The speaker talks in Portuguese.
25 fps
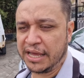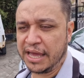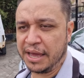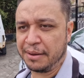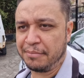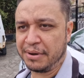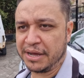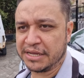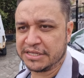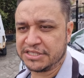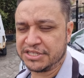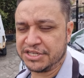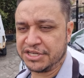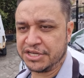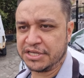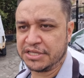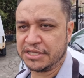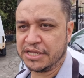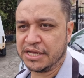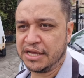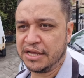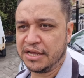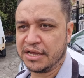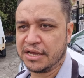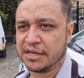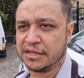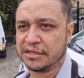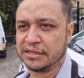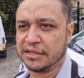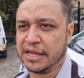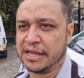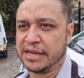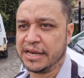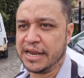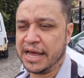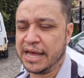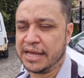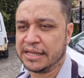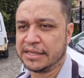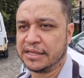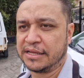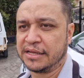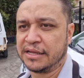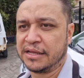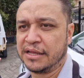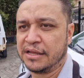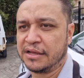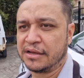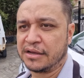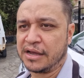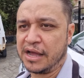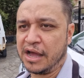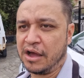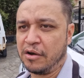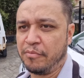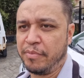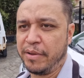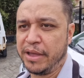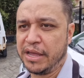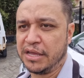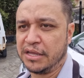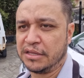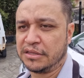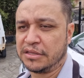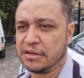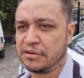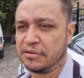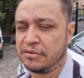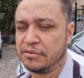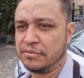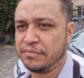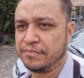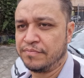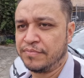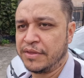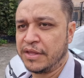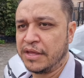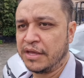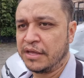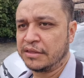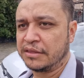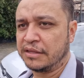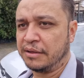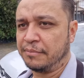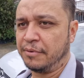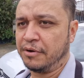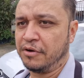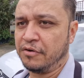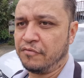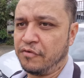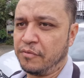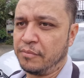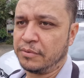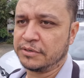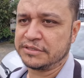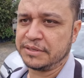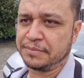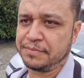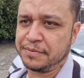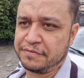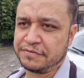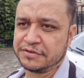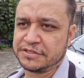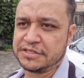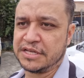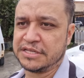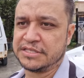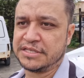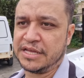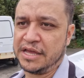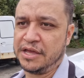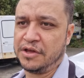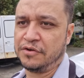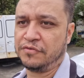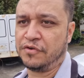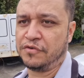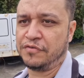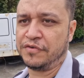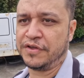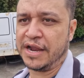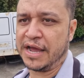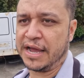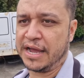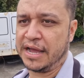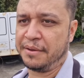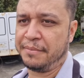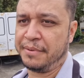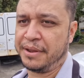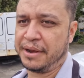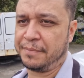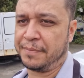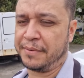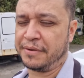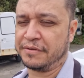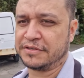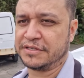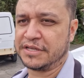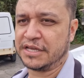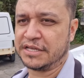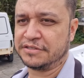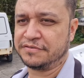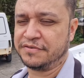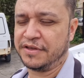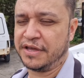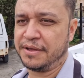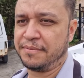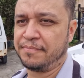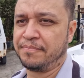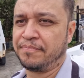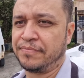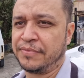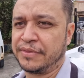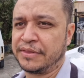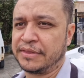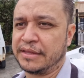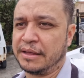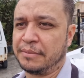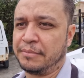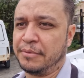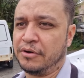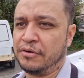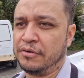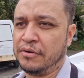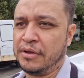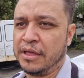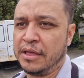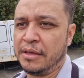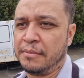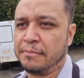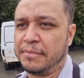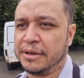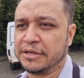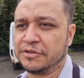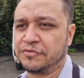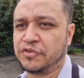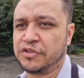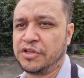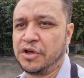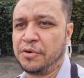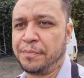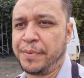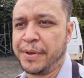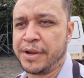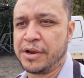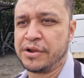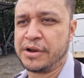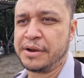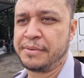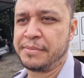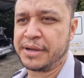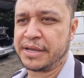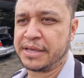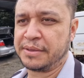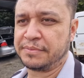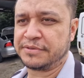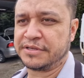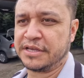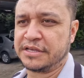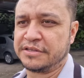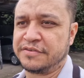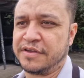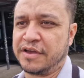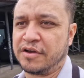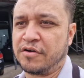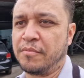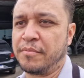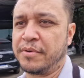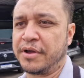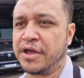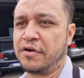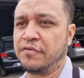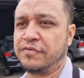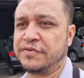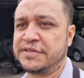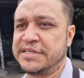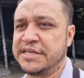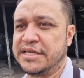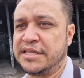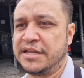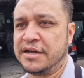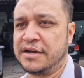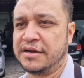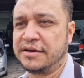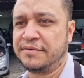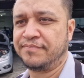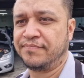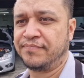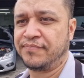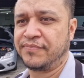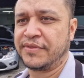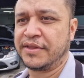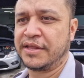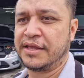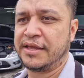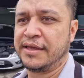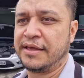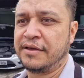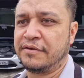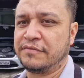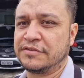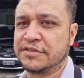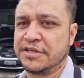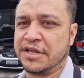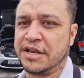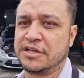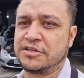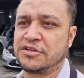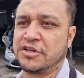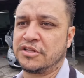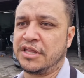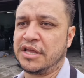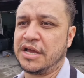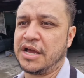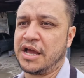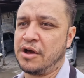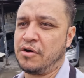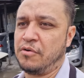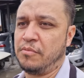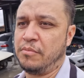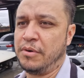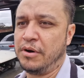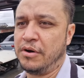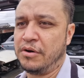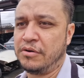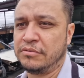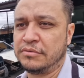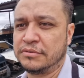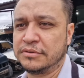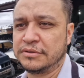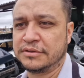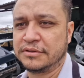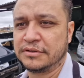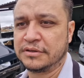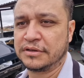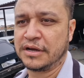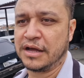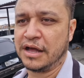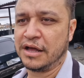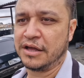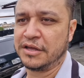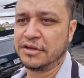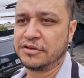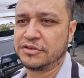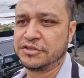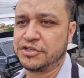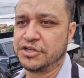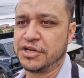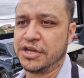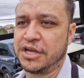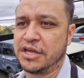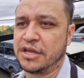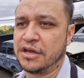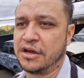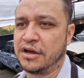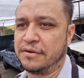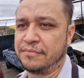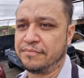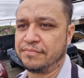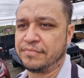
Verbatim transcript: Que é batida, nem nada. Carro bem íntegro, tá bom? Eu vou mostrar pra vocês aí, eu vou virar a câmera pra vocês verem, tá bom? Mas eu vou dar um panorama aqui pra vocês verem como que é a oficina. A oficina só tem carro bom, carrinho chique, ó.